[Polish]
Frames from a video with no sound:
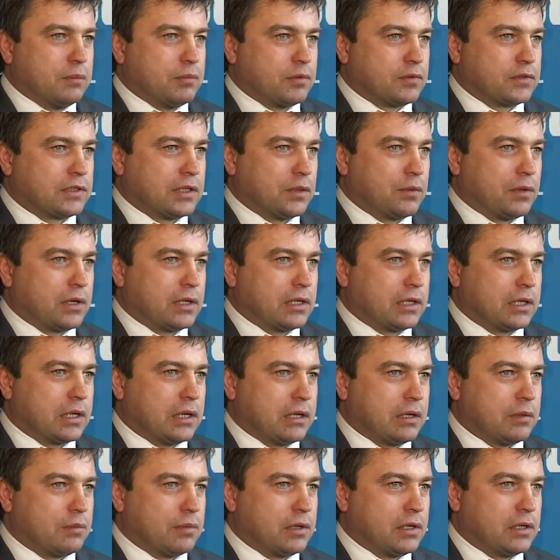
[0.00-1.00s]
Powstała
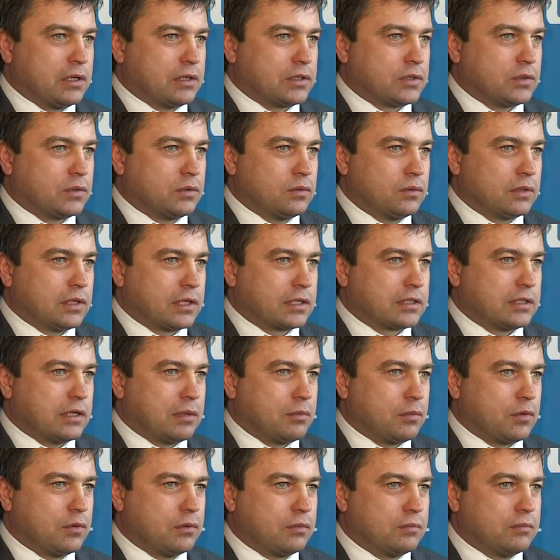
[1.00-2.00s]
Liga MLS-u, tak
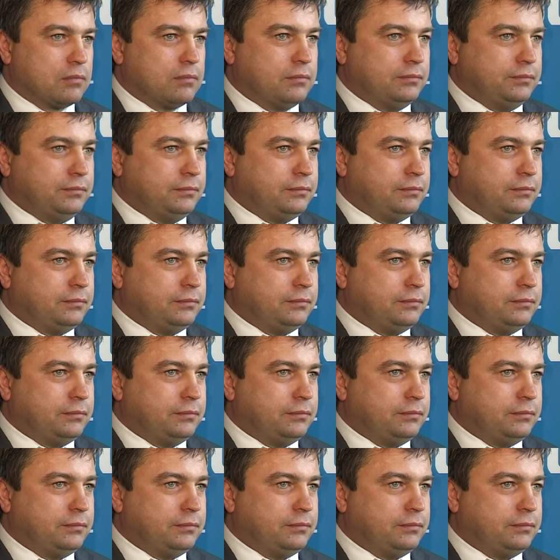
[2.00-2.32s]
samo,